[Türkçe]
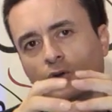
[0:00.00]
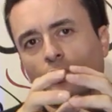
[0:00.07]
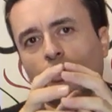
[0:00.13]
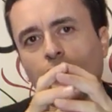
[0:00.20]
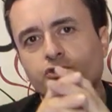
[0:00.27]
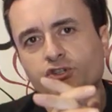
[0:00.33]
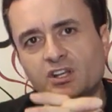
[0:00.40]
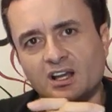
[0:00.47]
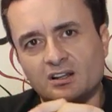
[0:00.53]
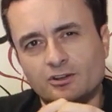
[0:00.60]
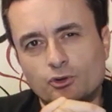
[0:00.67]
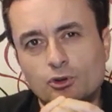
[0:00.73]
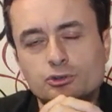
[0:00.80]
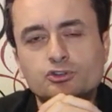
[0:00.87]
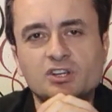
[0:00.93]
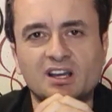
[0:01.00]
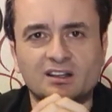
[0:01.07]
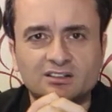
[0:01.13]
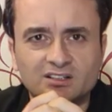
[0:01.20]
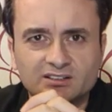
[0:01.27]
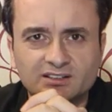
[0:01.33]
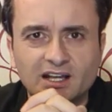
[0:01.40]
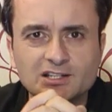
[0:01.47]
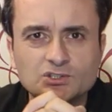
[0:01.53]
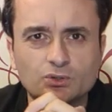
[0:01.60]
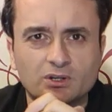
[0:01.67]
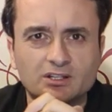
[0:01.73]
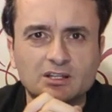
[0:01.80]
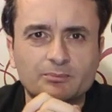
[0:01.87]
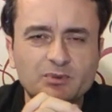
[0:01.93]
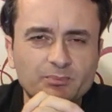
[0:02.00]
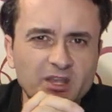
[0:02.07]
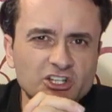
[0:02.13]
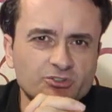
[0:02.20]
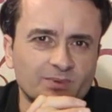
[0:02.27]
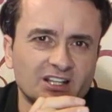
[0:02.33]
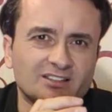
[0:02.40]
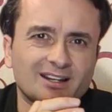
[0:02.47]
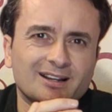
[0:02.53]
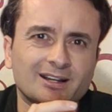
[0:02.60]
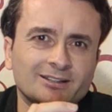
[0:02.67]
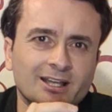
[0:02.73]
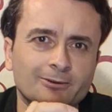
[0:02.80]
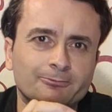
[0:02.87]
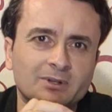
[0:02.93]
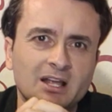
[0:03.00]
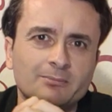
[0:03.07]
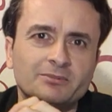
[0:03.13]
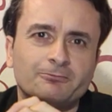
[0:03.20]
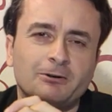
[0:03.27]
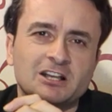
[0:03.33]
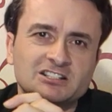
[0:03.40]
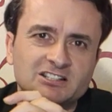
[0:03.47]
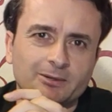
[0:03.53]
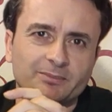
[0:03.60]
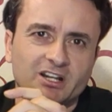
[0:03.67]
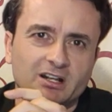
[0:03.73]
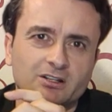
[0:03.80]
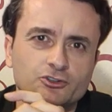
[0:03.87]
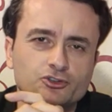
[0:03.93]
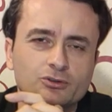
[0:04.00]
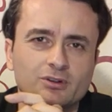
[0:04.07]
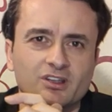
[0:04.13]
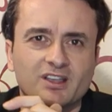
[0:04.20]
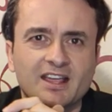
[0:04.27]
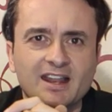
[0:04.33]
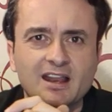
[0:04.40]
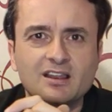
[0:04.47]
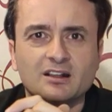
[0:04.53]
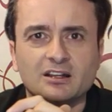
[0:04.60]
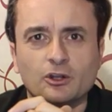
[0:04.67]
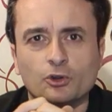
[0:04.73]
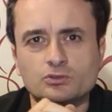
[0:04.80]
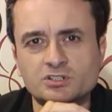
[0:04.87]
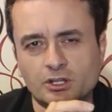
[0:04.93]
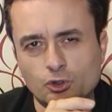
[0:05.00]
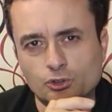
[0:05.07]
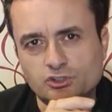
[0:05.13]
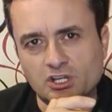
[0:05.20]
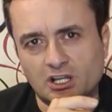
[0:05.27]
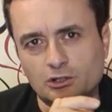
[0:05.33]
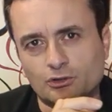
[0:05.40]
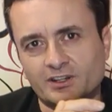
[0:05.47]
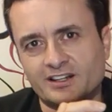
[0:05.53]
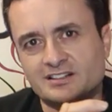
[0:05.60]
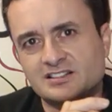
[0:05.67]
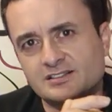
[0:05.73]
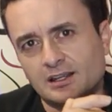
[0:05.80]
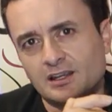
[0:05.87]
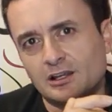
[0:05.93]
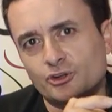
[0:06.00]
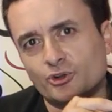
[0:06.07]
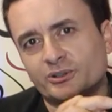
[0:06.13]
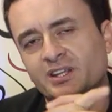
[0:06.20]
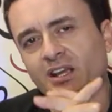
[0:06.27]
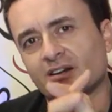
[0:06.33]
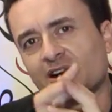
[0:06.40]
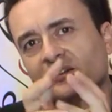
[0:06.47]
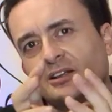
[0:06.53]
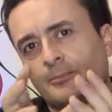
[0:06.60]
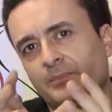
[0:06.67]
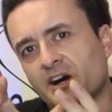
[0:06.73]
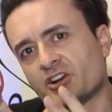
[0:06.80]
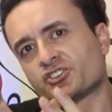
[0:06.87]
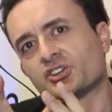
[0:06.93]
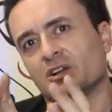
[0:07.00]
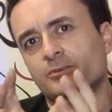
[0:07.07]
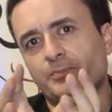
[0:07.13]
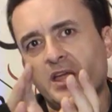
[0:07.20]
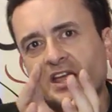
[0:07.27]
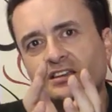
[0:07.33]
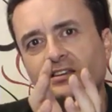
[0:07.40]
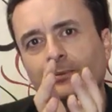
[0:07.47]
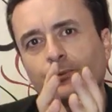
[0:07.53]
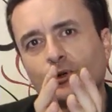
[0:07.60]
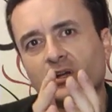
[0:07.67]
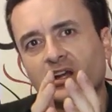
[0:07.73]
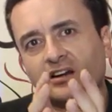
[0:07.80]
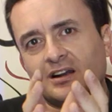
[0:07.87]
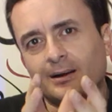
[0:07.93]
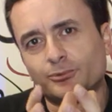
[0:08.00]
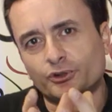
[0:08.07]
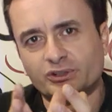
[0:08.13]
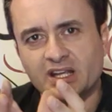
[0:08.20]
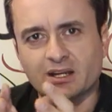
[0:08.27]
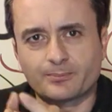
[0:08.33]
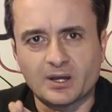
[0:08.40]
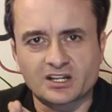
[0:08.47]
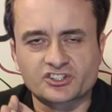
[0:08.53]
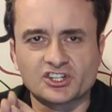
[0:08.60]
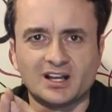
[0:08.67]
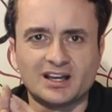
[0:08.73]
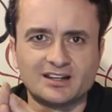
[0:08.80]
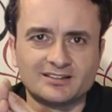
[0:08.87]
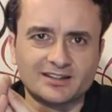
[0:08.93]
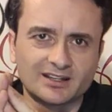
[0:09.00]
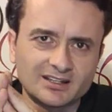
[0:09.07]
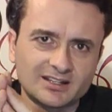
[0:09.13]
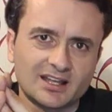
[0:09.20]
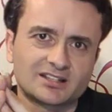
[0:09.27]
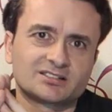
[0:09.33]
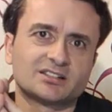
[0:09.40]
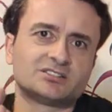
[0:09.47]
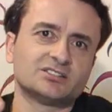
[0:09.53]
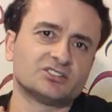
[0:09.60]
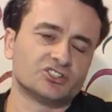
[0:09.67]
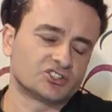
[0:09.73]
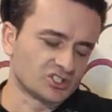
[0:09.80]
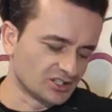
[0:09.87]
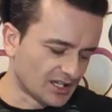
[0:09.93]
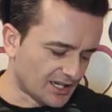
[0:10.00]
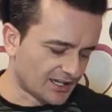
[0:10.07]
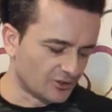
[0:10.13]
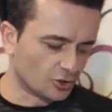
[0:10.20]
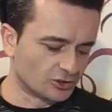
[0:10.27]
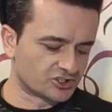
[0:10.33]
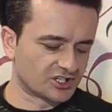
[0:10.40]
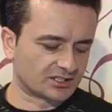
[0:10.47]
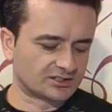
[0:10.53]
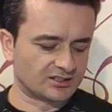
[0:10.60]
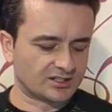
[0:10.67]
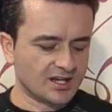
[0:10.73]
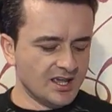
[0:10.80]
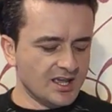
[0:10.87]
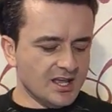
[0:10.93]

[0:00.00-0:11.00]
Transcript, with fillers: Ölçüyü alın. Ölçüyü aldıktan sonra da bir 5 metre kadar filan bir fazla bırakın. Çünkü genellikle noksan ölçü alıyorlar. Kısa geliyor. Tekrardan parça alıp ek yapıyorlar. Kablo tek parça halinde giderse sizin için daha iyi olacaktır.